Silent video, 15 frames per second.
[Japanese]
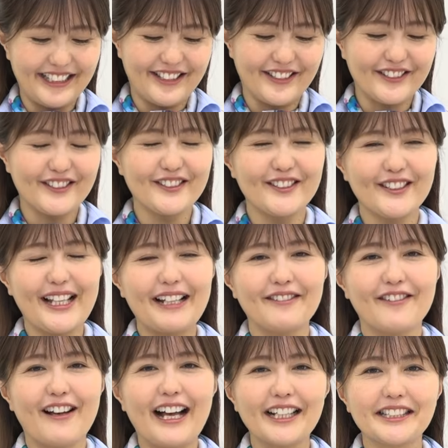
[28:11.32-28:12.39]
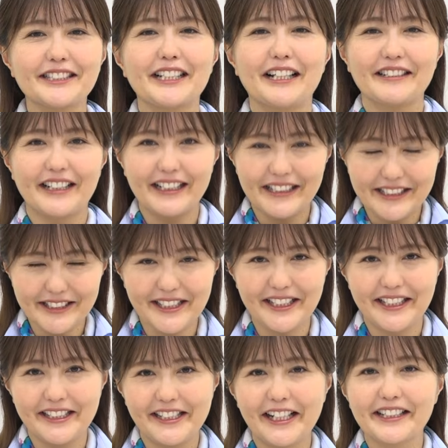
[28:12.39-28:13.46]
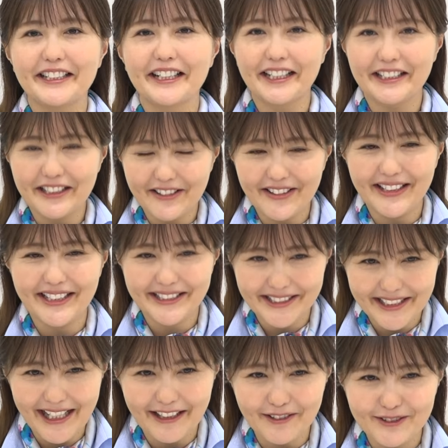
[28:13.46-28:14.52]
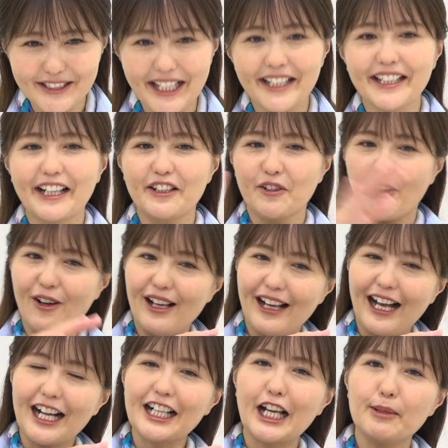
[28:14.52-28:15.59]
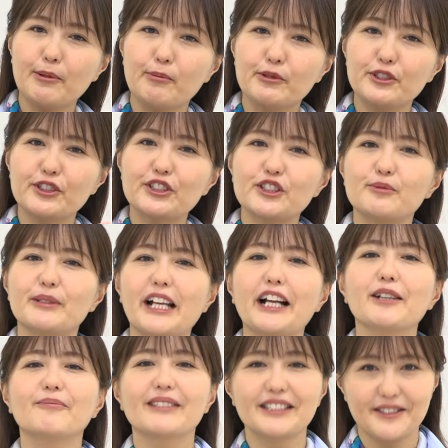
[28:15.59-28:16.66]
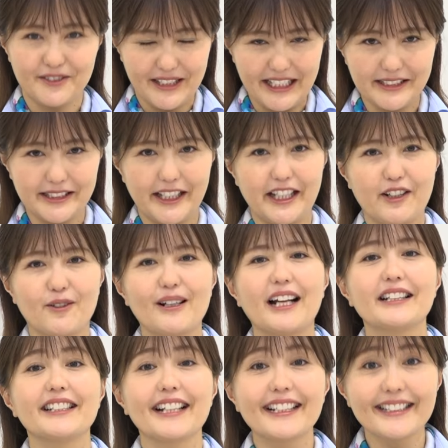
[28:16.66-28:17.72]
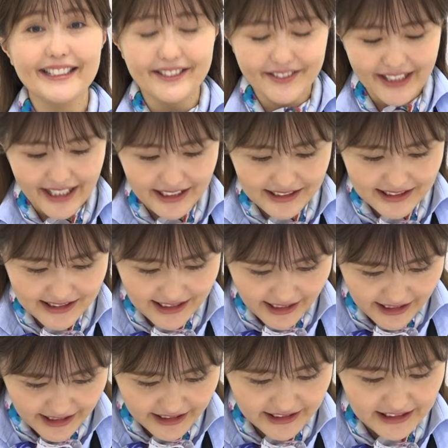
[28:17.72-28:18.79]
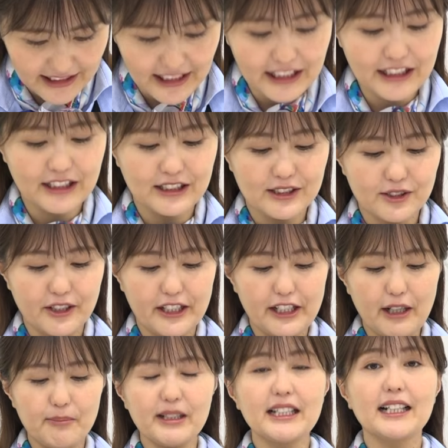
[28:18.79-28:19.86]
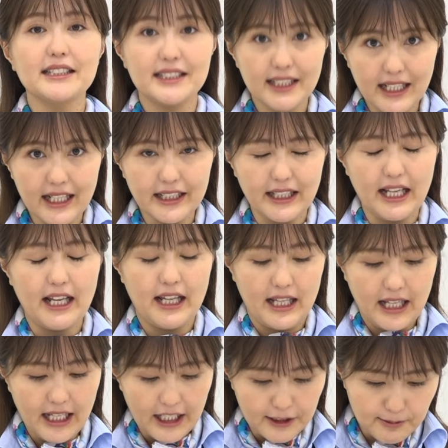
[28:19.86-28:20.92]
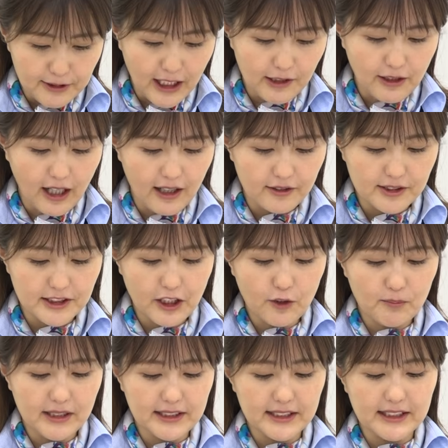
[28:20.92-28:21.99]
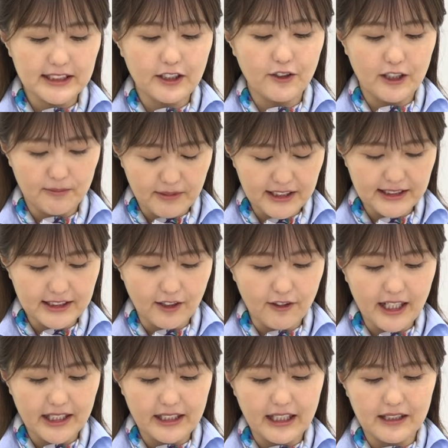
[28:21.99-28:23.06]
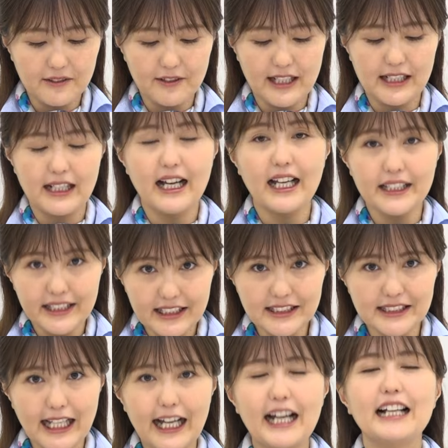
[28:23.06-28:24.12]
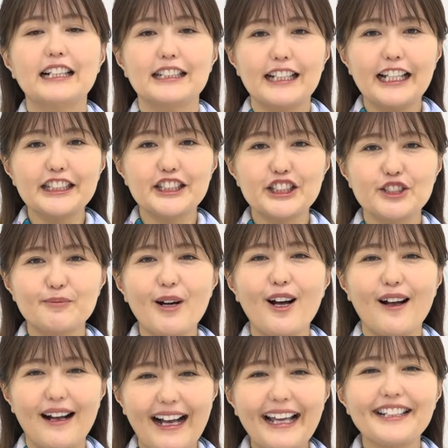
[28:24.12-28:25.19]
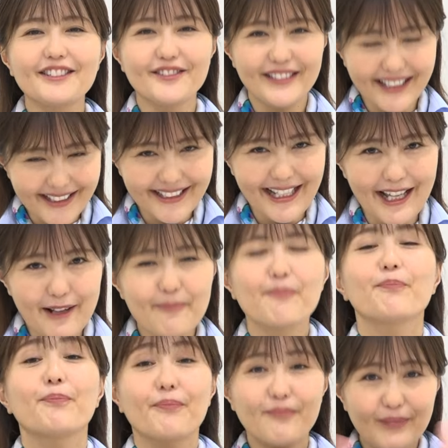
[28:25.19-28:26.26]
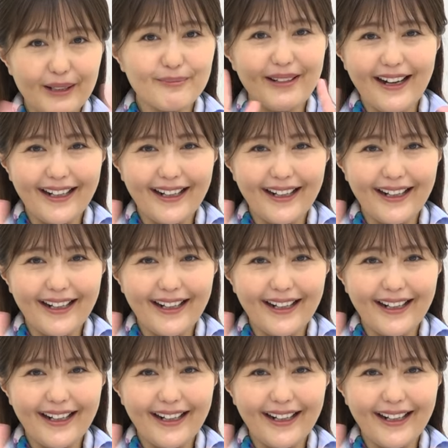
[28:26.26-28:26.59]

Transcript: ということであのあきちゃんがですね気になった方はですねあの前回のアーカイブも YouTube にありますのでぜひご覧になってくださいそれではまた次回エルブライトハウスでお待ちしておりますお相手は野中愛でした来週も愛の中でバイ